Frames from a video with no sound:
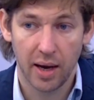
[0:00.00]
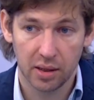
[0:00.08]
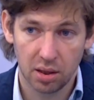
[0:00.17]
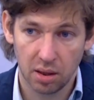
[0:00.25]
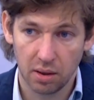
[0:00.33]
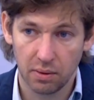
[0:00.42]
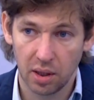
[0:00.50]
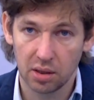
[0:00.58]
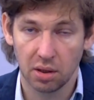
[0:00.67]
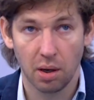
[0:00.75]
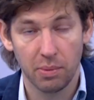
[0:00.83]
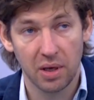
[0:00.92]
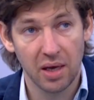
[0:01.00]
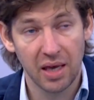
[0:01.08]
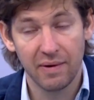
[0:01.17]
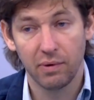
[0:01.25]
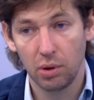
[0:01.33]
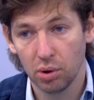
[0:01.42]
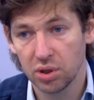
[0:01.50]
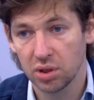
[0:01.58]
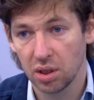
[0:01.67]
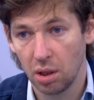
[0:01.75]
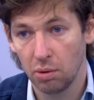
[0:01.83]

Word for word: это, это как бы эволюция